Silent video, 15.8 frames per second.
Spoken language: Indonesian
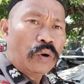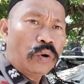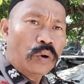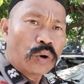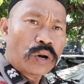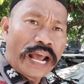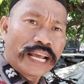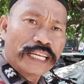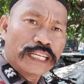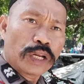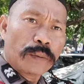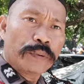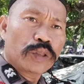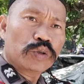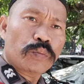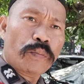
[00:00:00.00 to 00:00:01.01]
orang hidup
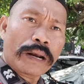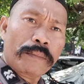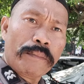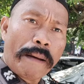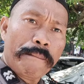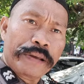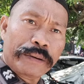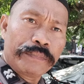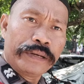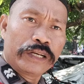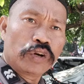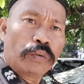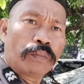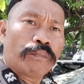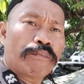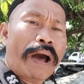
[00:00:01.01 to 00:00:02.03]
itu cuma mampir
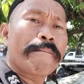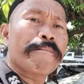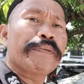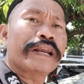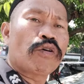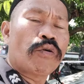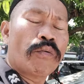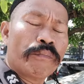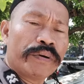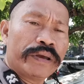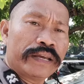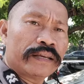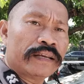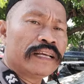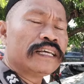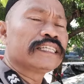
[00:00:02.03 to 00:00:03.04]
minum, mampir
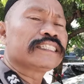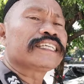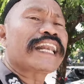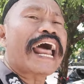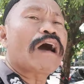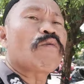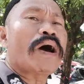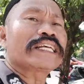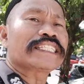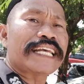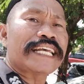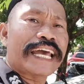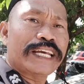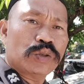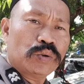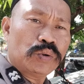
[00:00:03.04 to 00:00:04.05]
ngombe.
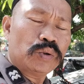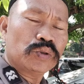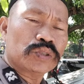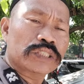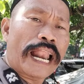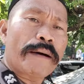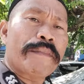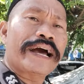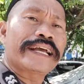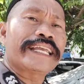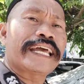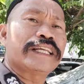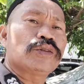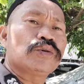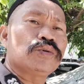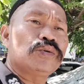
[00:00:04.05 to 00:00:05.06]
Selawasnya itu, selamanya
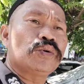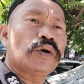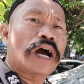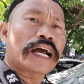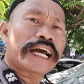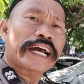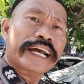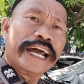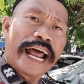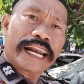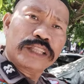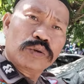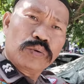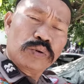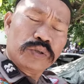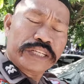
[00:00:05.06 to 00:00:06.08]
itu kekal
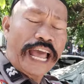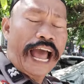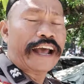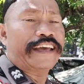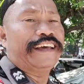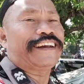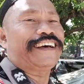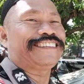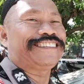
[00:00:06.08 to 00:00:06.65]
itu di akhirat.